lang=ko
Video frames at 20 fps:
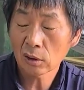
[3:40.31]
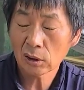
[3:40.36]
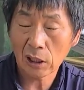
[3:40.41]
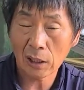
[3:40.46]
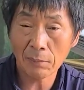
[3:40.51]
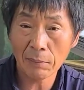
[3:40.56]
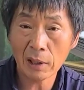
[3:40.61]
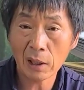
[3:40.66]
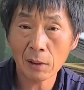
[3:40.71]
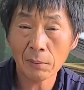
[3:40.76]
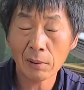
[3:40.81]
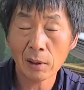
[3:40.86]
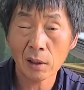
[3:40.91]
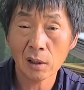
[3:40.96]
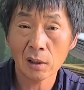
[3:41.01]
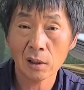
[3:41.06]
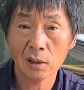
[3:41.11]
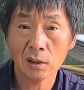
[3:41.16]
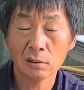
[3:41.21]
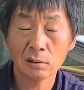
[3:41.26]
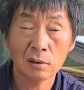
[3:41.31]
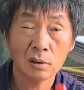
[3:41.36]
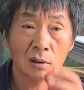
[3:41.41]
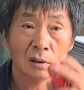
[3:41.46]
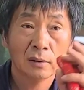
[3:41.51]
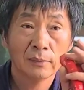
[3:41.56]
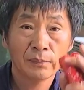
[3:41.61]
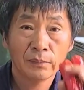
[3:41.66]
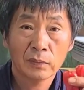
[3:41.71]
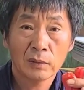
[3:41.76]
담배라방을
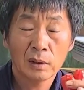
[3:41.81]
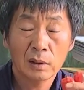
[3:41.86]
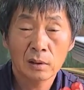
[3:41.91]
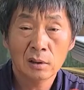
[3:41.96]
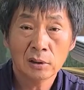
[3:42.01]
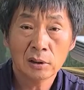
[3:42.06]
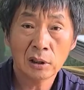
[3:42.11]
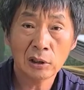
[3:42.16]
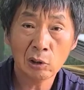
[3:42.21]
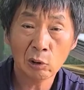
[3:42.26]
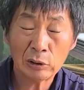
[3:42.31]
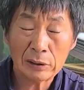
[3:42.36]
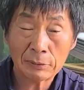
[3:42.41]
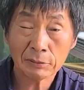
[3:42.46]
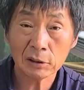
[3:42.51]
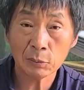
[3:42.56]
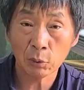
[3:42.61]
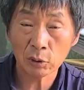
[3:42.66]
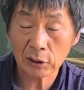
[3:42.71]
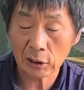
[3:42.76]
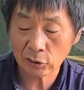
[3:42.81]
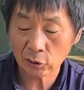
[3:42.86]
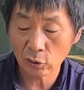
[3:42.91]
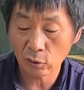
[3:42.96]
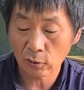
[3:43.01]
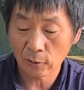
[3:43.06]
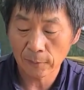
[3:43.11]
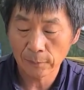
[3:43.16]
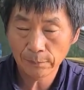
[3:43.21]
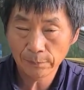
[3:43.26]
제대로 잡지
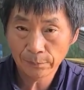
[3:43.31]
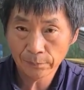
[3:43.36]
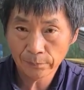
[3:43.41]
못해서